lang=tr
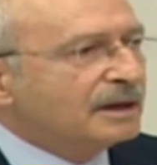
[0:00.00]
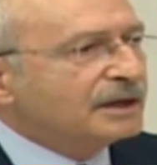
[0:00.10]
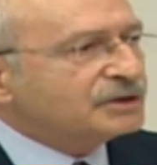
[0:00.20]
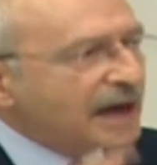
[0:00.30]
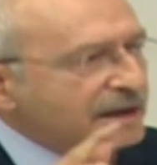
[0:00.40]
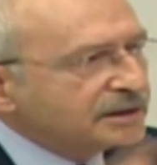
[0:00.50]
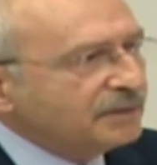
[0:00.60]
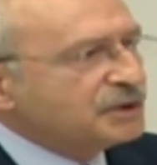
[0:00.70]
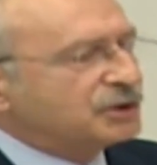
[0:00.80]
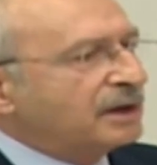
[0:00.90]

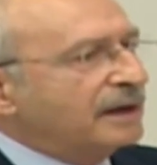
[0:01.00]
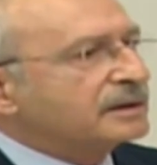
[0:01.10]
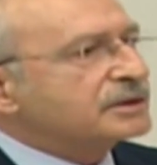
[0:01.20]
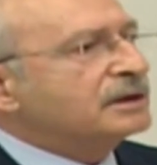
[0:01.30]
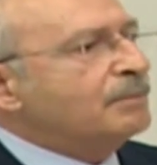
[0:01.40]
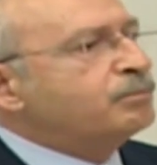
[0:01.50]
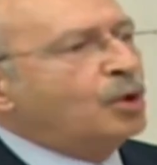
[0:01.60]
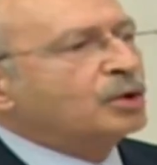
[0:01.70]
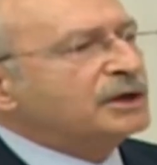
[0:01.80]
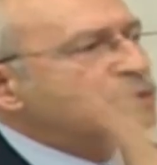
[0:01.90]
Kendi vicdanınıza
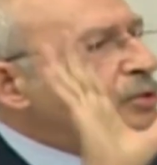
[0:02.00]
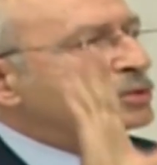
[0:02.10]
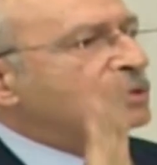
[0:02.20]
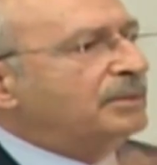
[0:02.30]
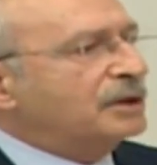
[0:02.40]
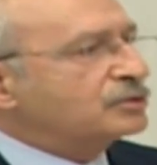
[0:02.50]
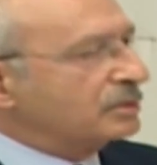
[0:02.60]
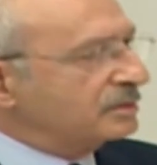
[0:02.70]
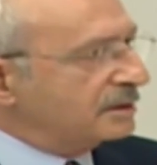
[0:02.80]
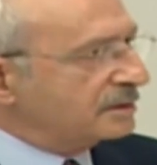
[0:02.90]
bu olayı sorgulamak
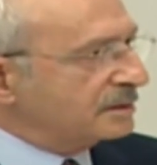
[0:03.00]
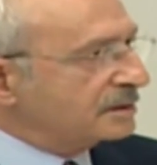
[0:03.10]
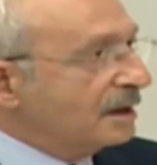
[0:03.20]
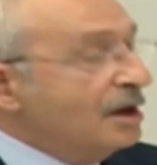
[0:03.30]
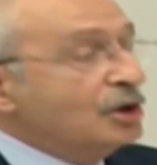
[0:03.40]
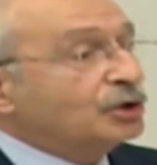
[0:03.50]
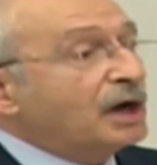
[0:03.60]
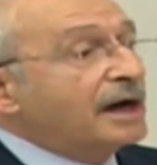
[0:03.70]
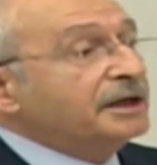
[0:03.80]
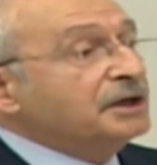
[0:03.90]
zorundasınız.
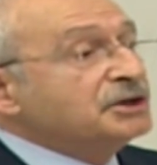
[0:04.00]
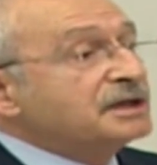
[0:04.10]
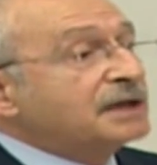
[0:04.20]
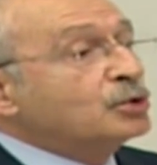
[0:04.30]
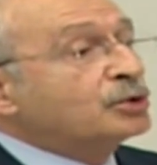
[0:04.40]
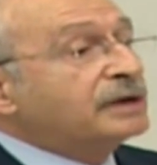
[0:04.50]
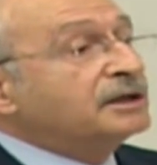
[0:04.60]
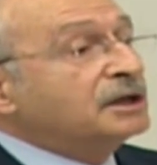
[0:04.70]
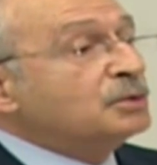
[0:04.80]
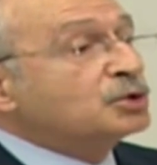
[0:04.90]
Tarihin size
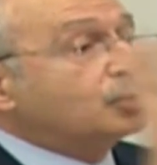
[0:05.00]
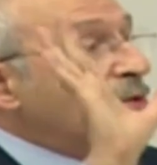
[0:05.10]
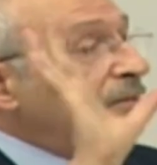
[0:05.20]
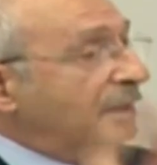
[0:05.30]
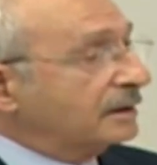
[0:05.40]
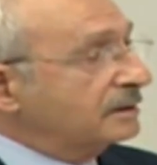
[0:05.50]
yüklediği bir sorun var.